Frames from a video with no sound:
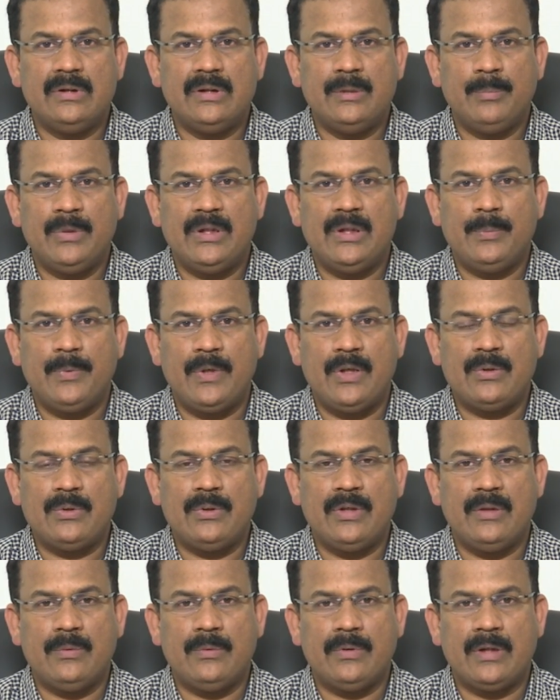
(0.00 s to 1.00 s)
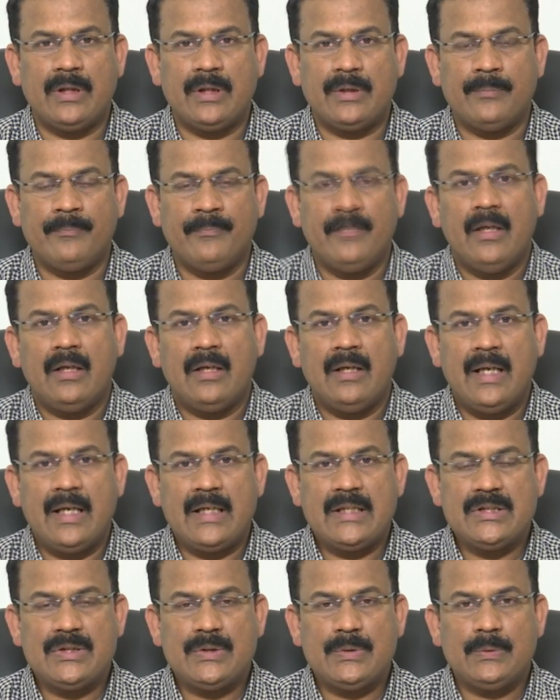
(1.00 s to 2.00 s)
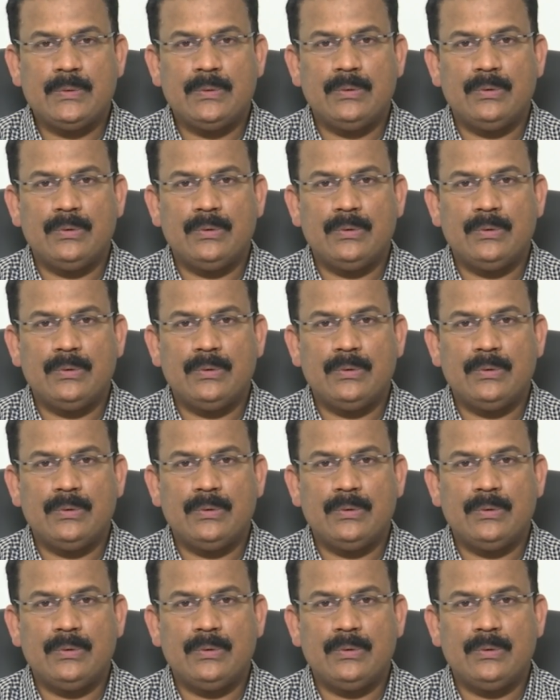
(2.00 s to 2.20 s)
ఇబ్బంది పడుతూనే ఉంటారు నెక్స్ట్